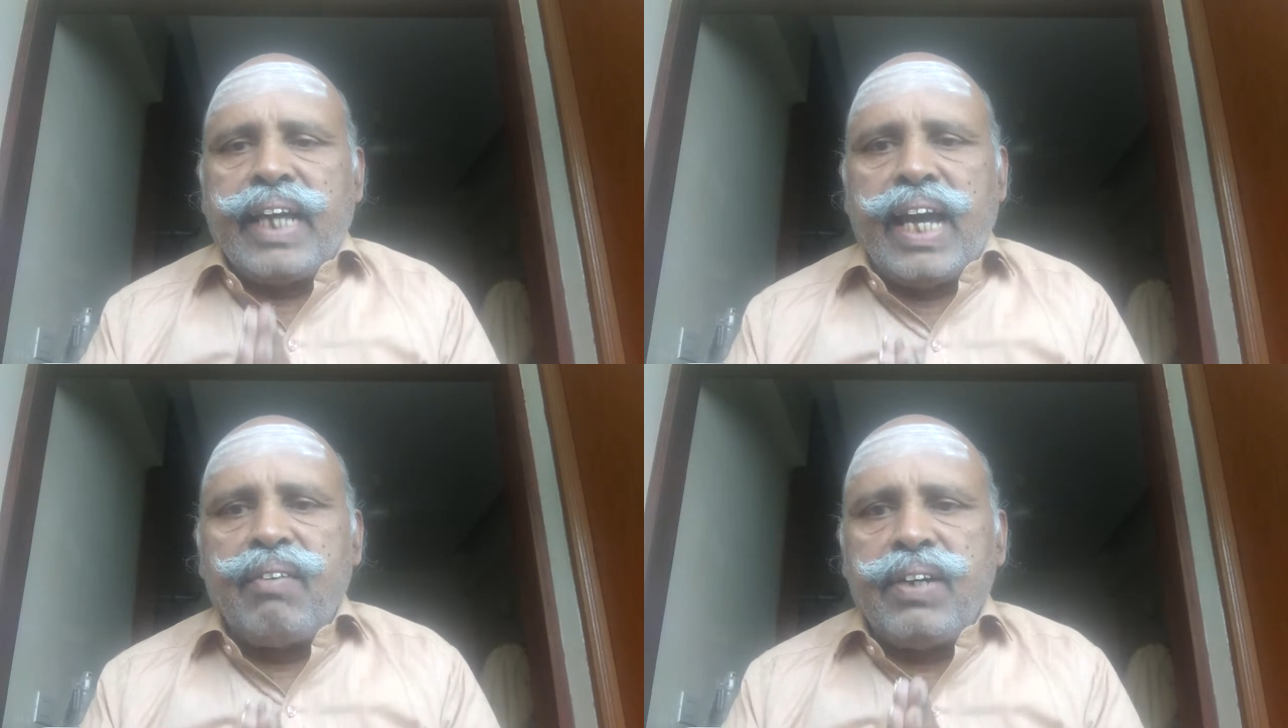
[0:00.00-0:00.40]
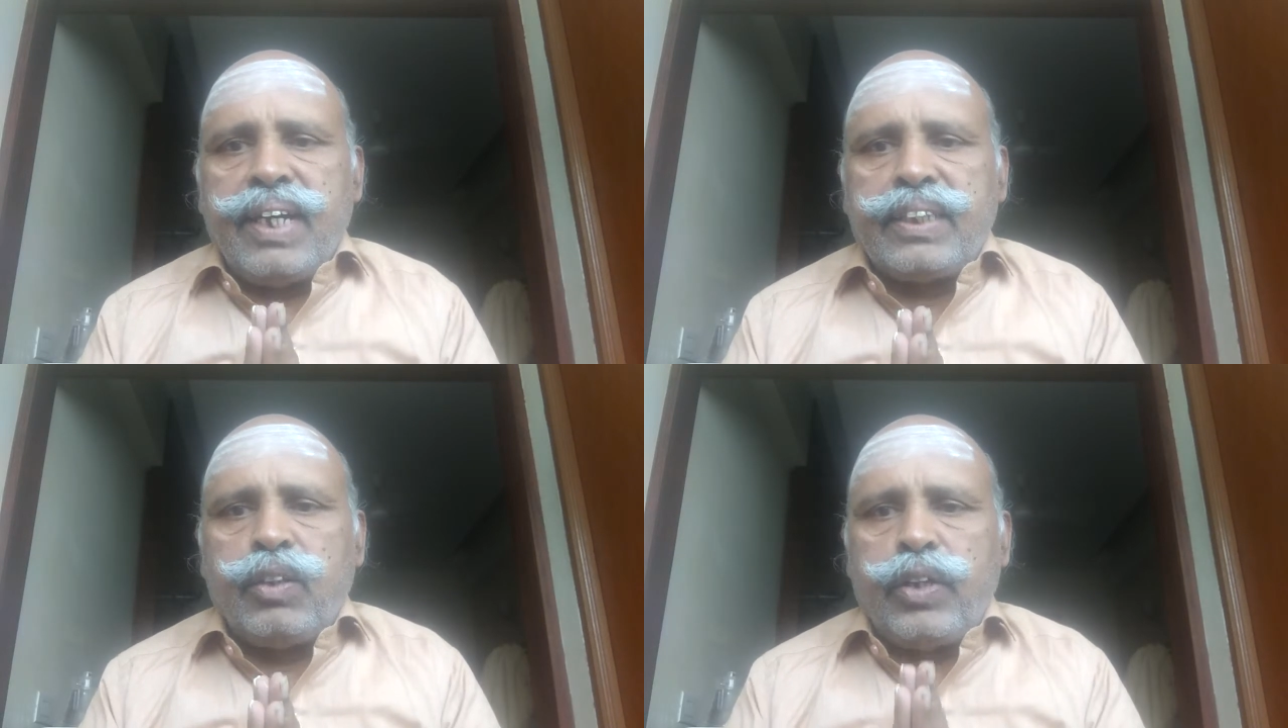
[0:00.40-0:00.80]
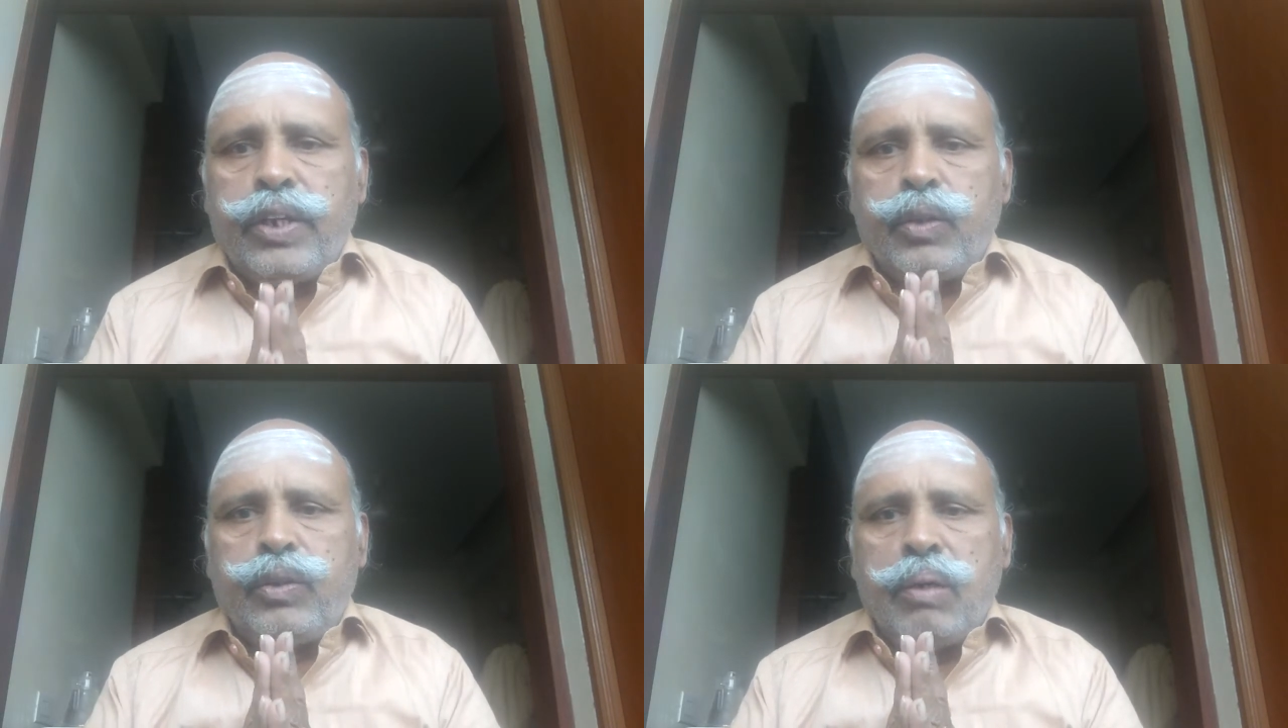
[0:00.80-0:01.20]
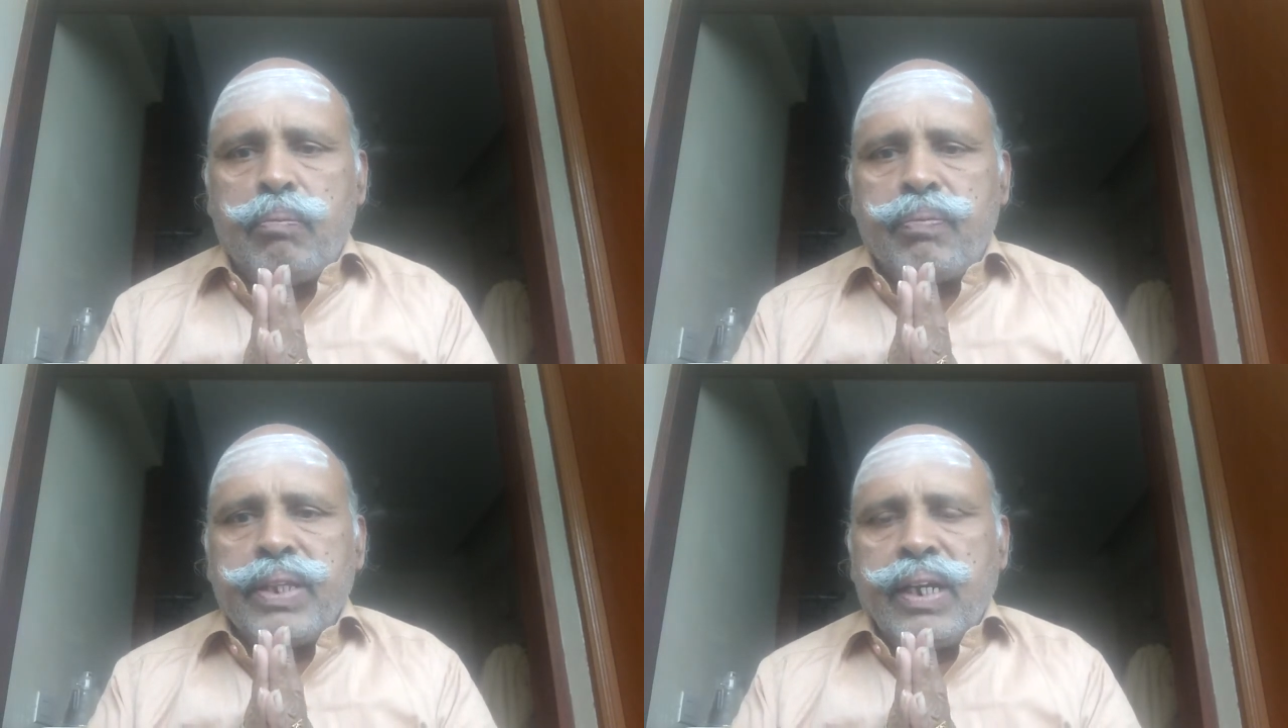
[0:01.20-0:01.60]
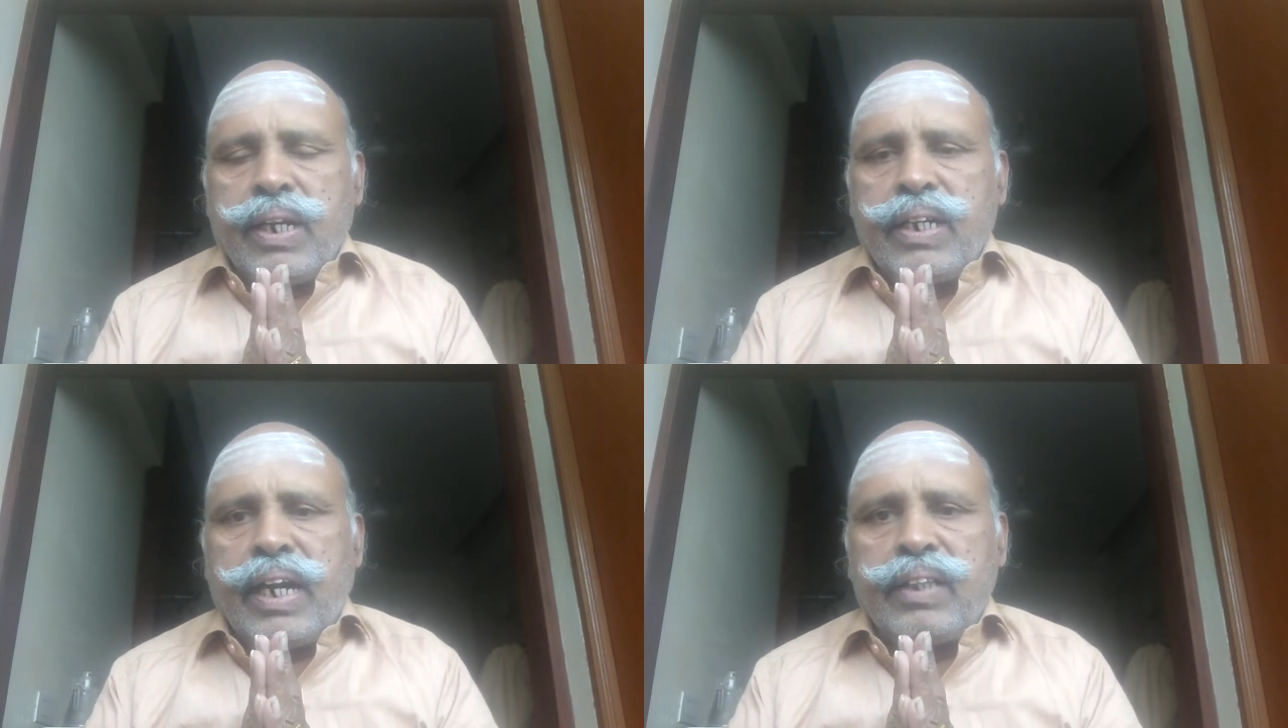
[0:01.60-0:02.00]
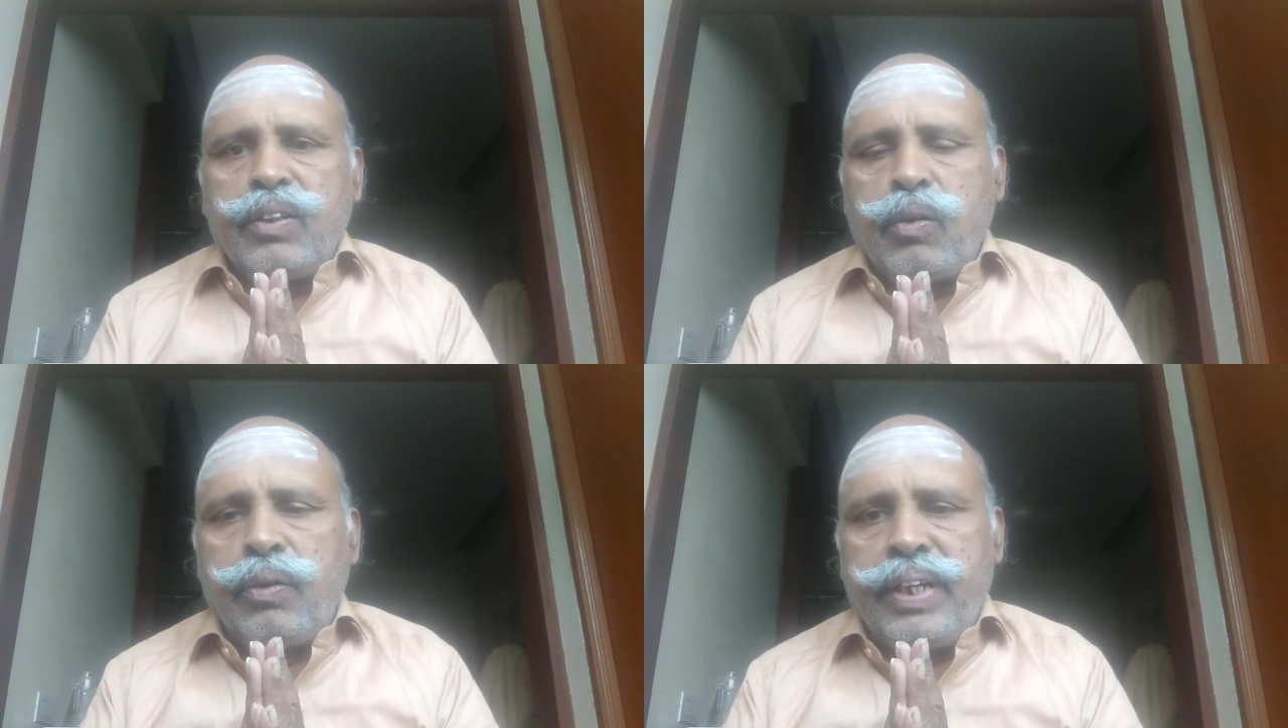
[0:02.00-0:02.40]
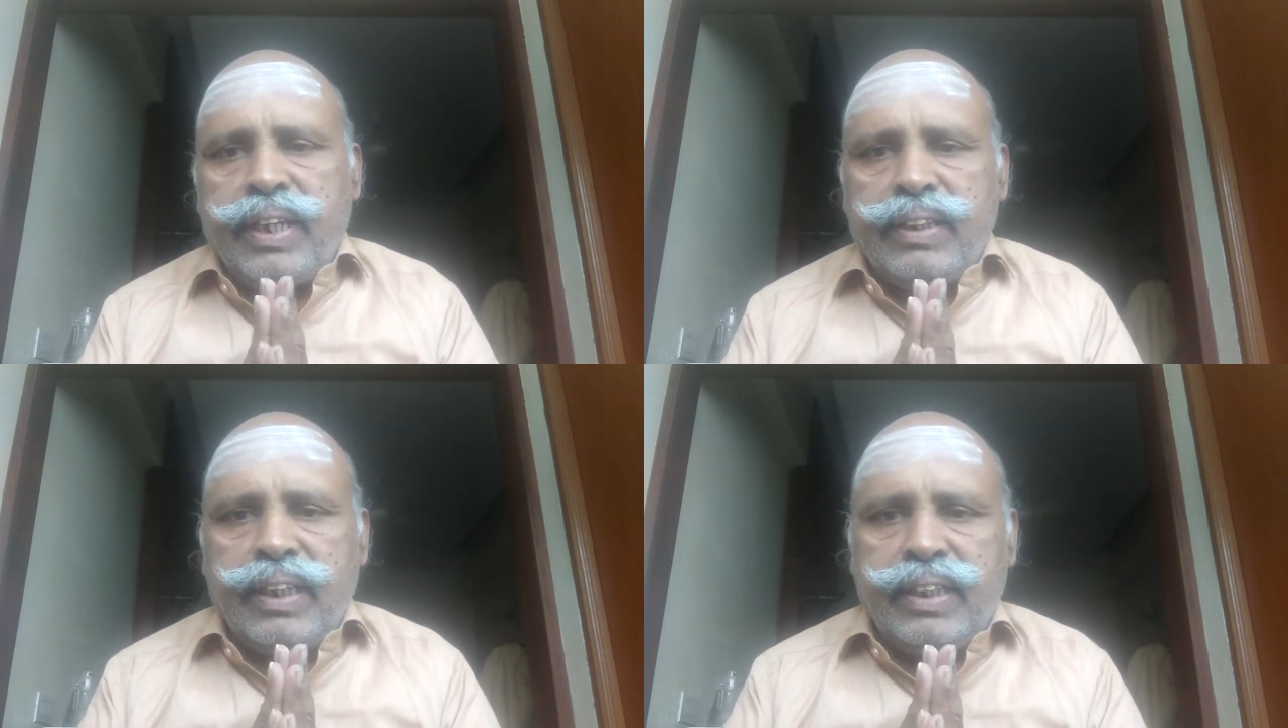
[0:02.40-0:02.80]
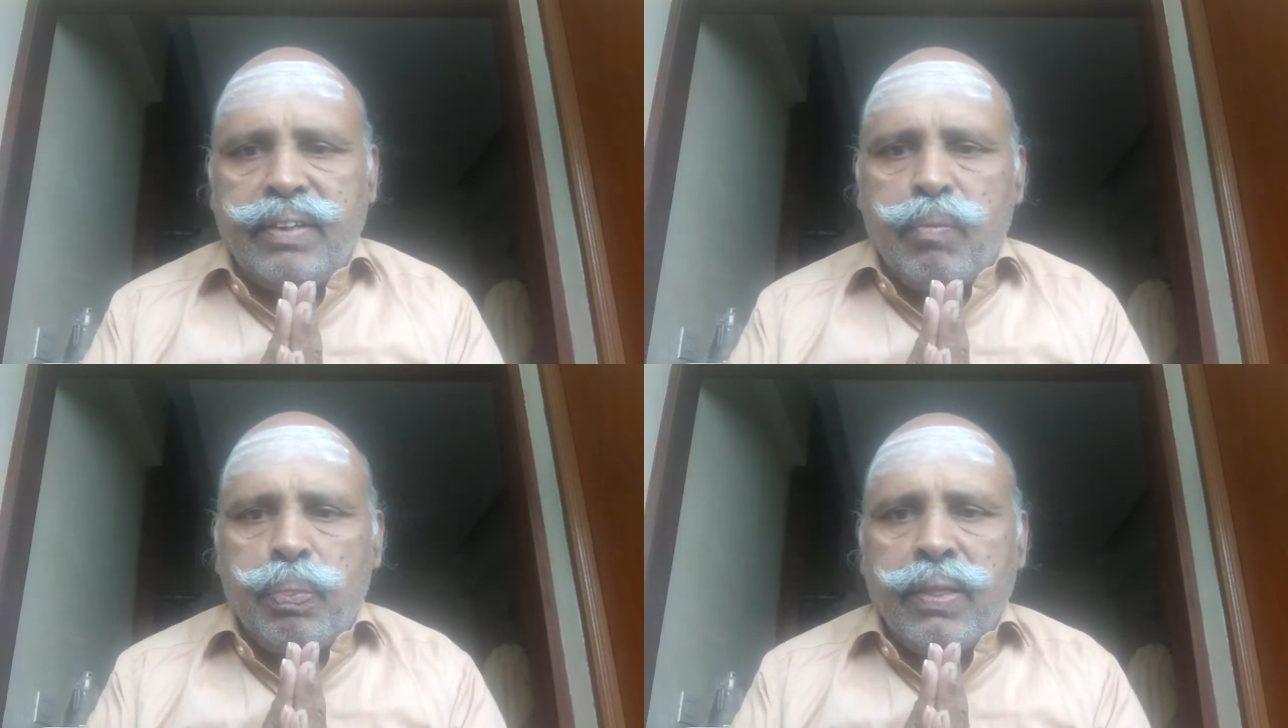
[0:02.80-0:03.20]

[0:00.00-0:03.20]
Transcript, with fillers: தேவ அசுரர் யுத்தம் நடந்து கொண்டிருந்தது